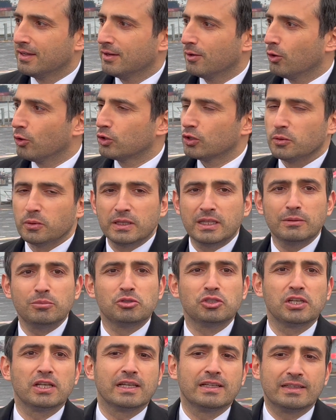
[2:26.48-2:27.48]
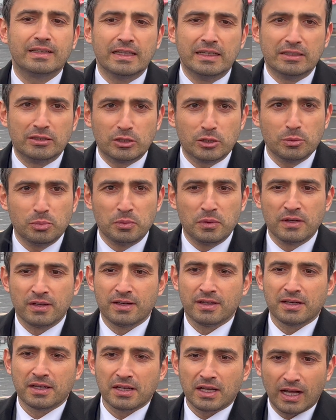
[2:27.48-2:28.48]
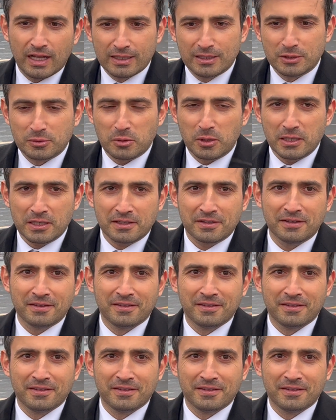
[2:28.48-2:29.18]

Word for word: otomatik bir şekilde indirip kaldırmak.